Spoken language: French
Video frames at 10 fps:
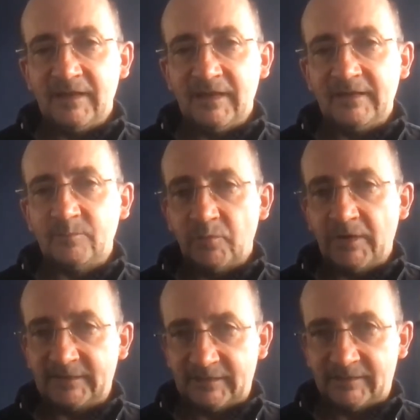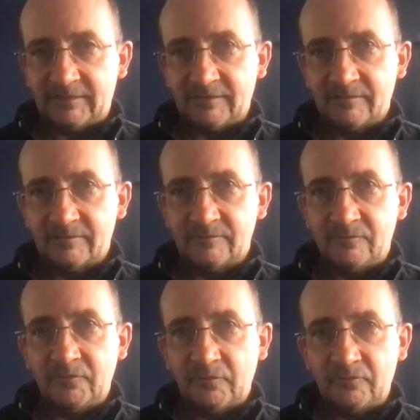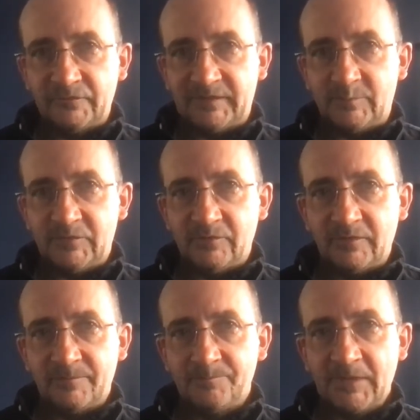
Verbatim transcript: exploratrice, du second type. Donc.